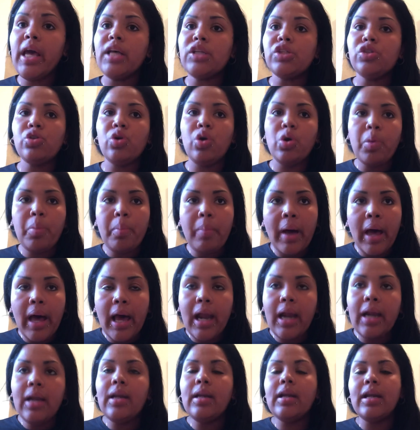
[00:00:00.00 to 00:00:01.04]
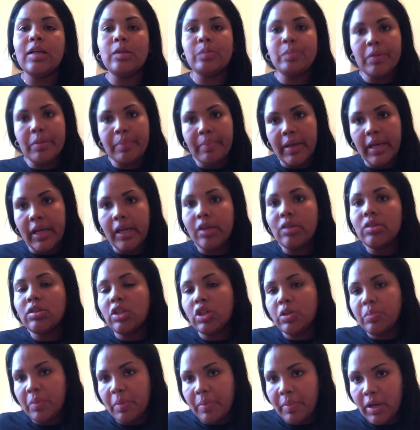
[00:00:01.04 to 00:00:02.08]
Es normal las primeras,
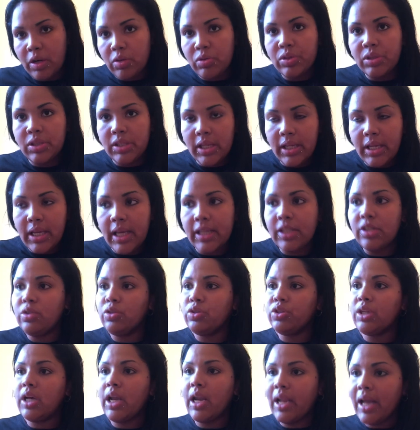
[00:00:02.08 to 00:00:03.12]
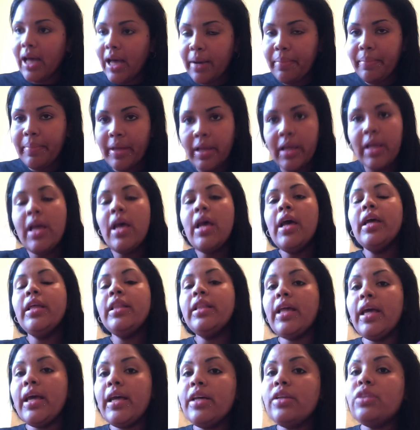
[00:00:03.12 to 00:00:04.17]
los primeros días, no se alarmen.
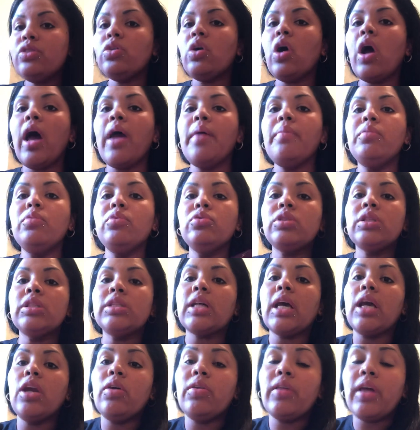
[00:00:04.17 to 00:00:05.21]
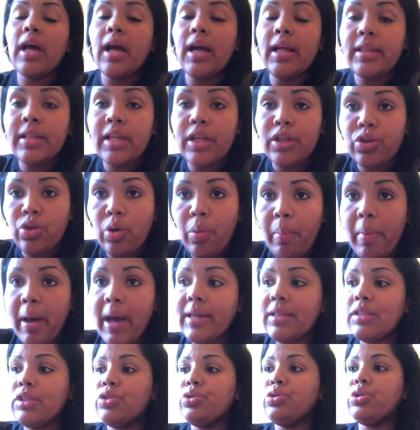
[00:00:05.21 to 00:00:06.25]
De hecho, hay muchos que lo dejan de
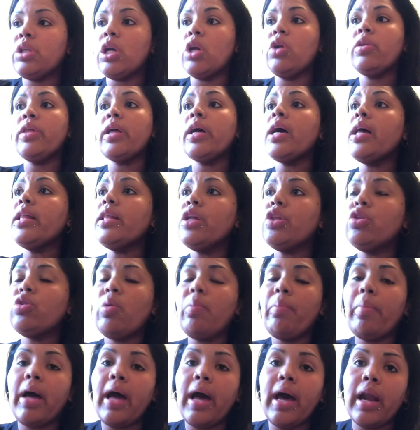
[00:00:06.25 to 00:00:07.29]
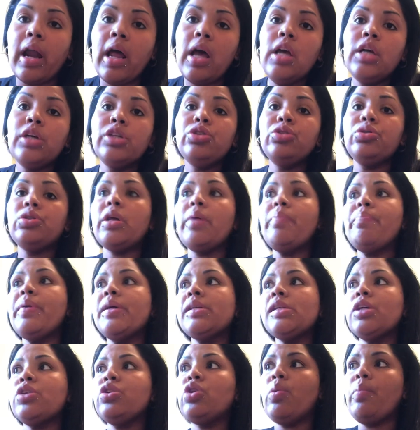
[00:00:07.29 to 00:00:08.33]
tomar. Si usted lo deja de tomar, si usted
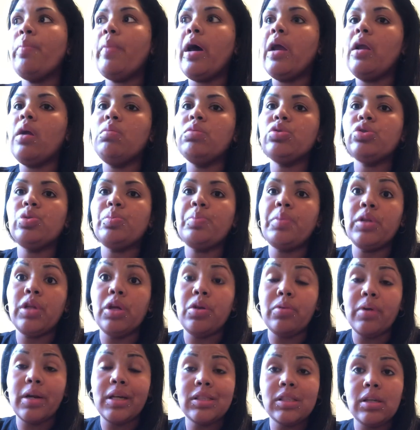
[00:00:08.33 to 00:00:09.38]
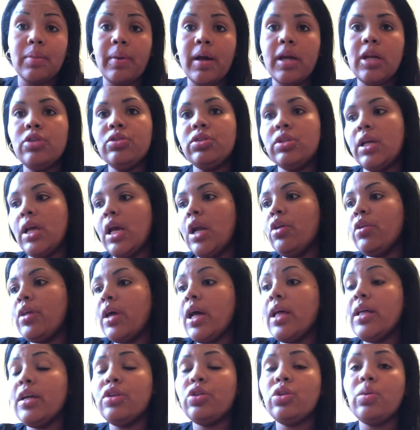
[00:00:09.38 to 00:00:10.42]
empieza a tomar, vamos a suponer una semana y usted ya lo
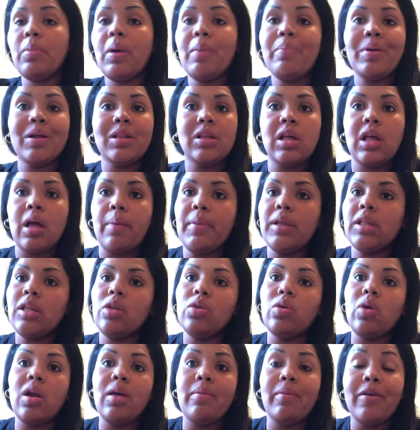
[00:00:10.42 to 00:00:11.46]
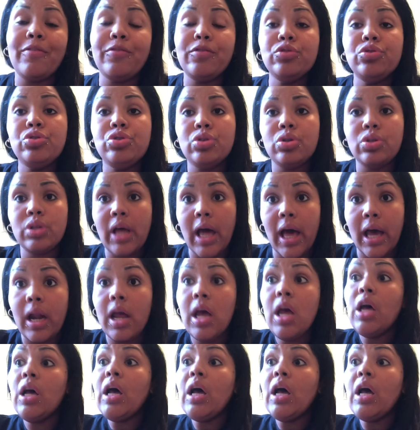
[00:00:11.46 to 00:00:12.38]
deja de tomar, prácticamente no le va a funcionar.